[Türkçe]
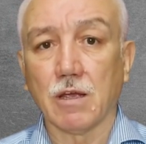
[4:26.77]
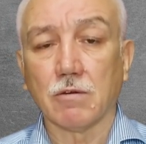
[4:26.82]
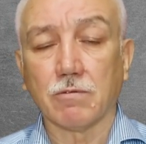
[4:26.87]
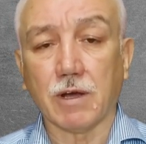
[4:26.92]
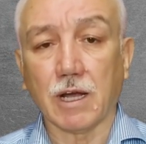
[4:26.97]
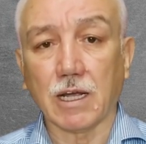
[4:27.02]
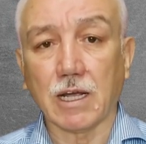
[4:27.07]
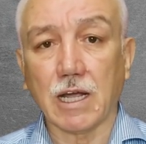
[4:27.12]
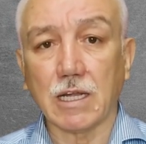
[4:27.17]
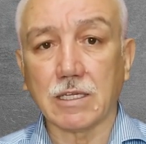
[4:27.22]

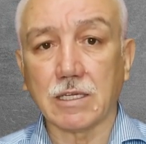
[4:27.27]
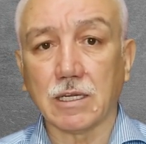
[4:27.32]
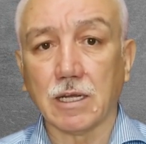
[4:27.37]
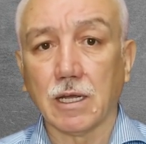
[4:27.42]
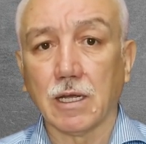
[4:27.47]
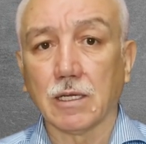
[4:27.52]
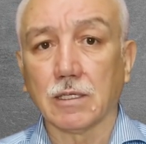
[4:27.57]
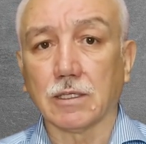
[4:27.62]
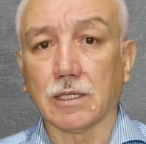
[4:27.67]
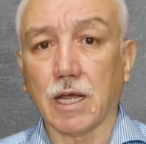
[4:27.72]
Fakat
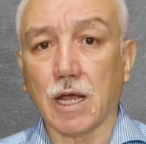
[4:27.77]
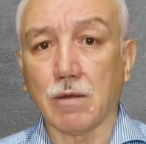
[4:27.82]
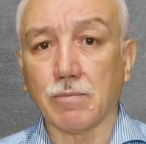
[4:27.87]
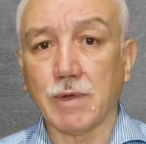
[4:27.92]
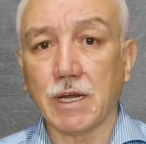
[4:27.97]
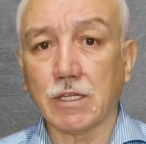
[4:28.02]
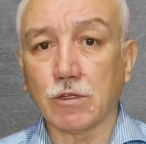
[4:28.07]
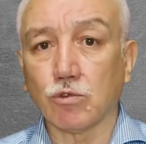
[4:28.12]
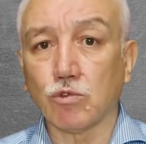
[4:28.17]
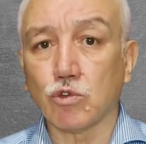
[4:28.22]

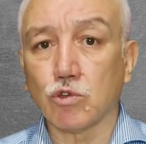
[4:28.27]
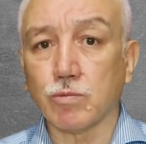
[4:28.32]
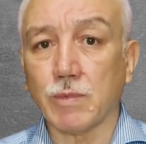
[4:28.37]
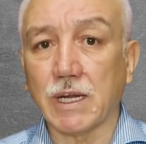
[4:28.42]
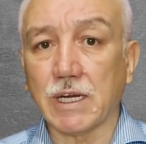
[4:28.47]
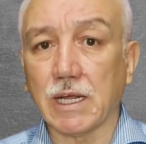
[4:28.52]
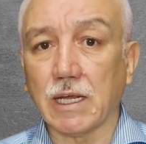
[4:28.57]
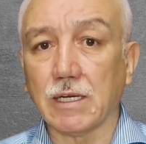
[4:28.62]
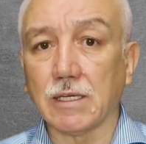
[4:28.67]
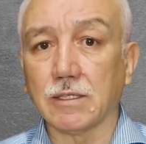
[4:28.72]
namet
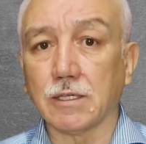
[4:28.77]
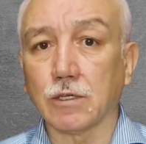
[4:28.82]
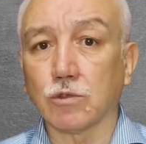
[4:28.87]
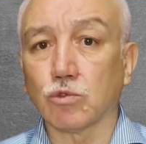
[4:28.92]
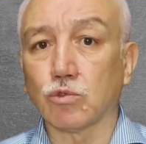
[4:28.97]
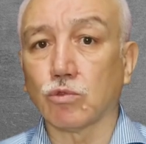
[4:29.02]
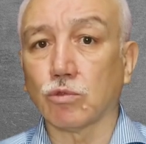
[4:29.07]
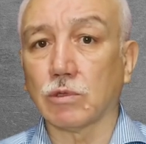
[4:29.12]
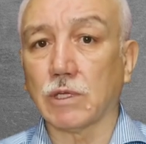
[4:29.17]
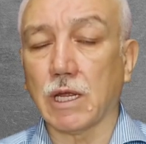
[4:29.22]
düşman elinde
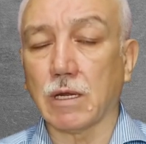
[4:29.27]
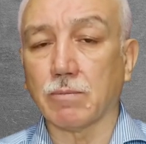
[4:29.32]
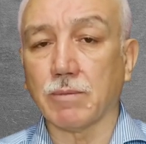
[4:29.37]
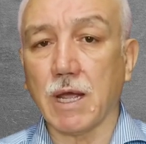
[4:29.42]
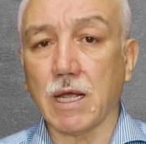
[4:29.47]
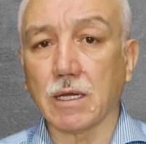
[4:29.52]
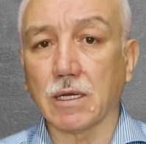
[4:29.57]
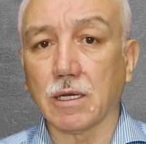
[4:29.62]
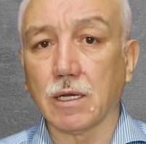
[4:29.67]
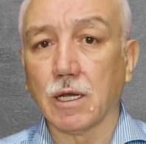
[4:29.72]

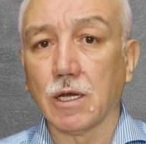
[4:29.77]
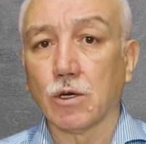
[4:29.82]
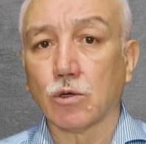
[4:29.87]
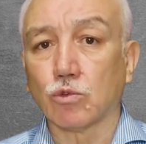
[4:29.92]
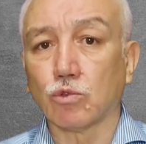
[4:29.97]
tutuklanmak